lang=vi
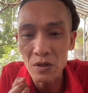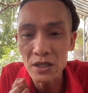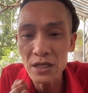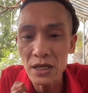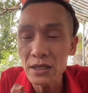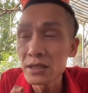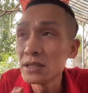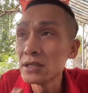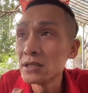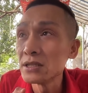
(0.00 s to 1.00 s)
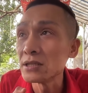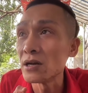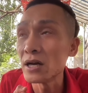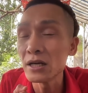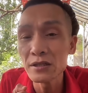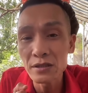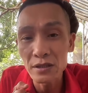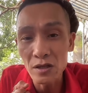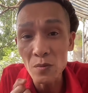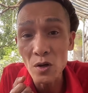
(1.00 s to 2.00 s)
ơn Ngọc Lữ nhé đó
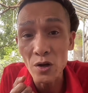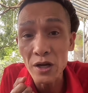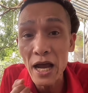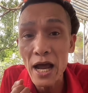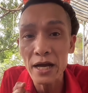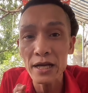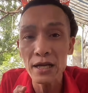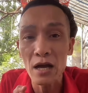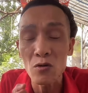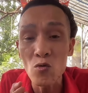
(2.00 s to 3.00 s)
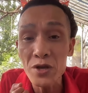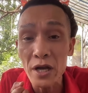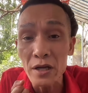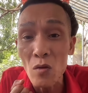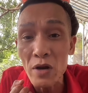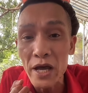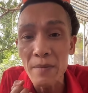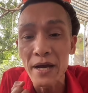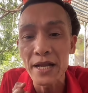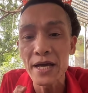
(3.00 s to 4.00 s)
nếu mà đổi lên ga đấy hàng ngũ như anh Đông D
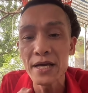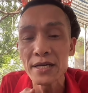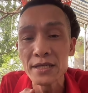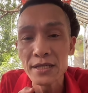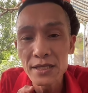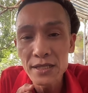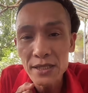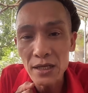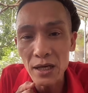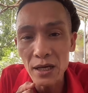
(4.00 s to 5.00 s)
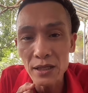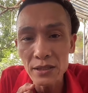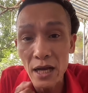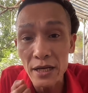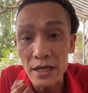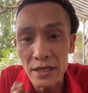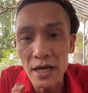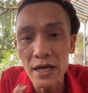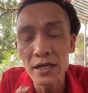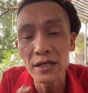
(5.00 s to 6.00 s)
7D à, nhà anh
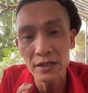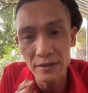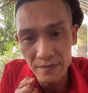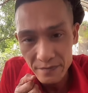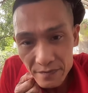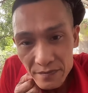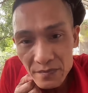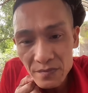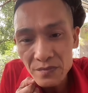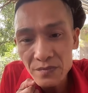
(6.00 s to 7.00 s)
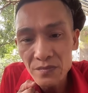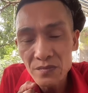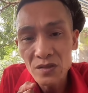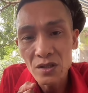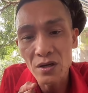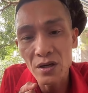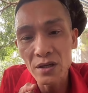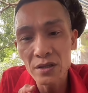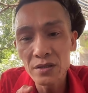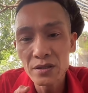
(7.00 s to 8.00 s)
đỉnh đê
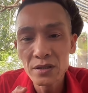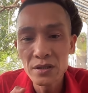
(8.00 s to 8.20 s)
à,